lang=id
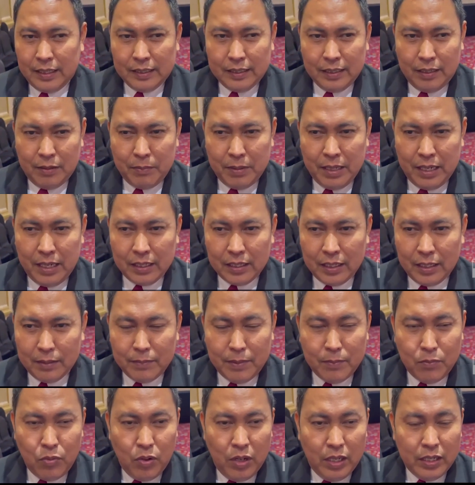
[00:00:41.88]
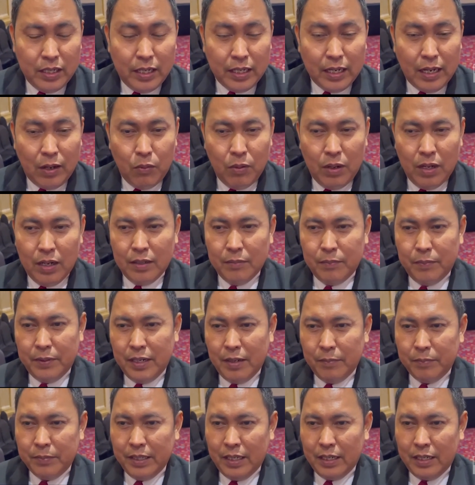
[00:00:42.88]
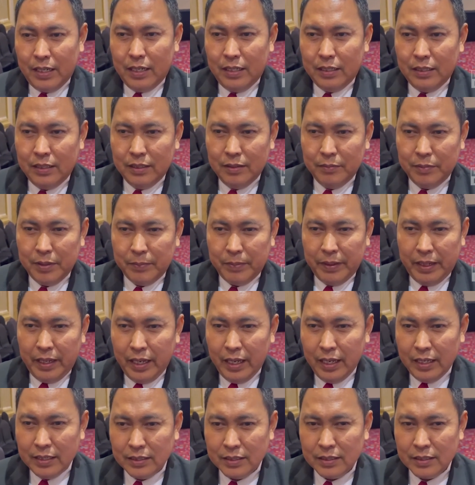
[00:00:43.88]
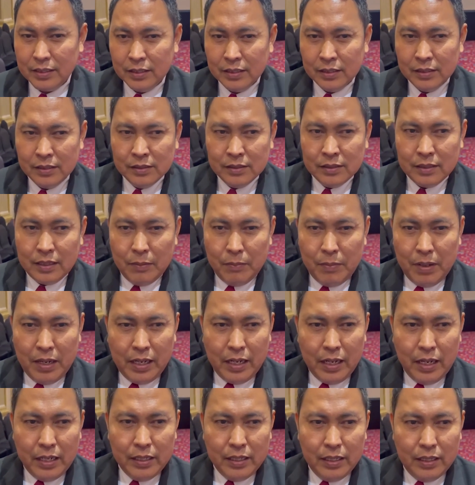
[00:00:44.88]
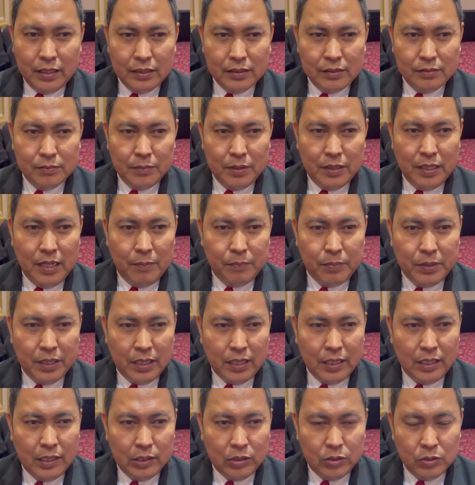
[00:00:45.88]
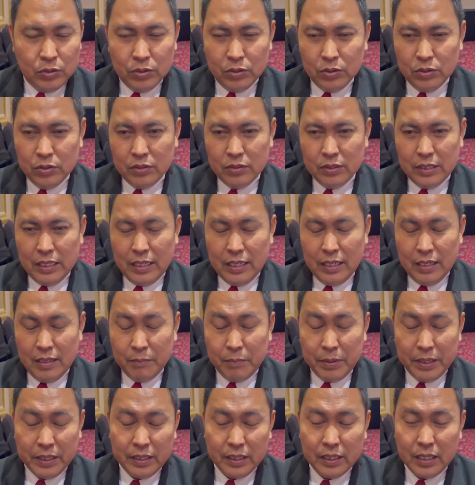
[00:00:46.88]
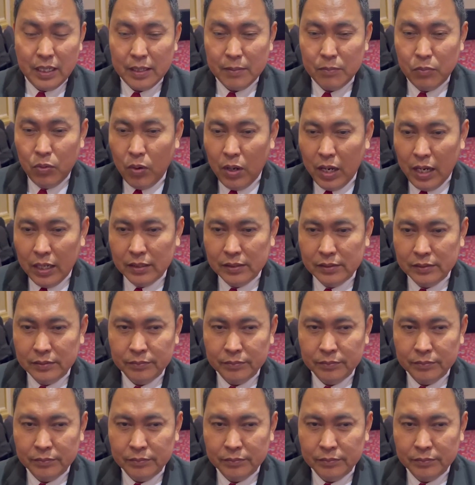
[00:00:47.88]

kita kemarin kan membuka dari awal pendaftaran eh, PPS. Kemarin yang mendaftar itu hampir 3.000-an.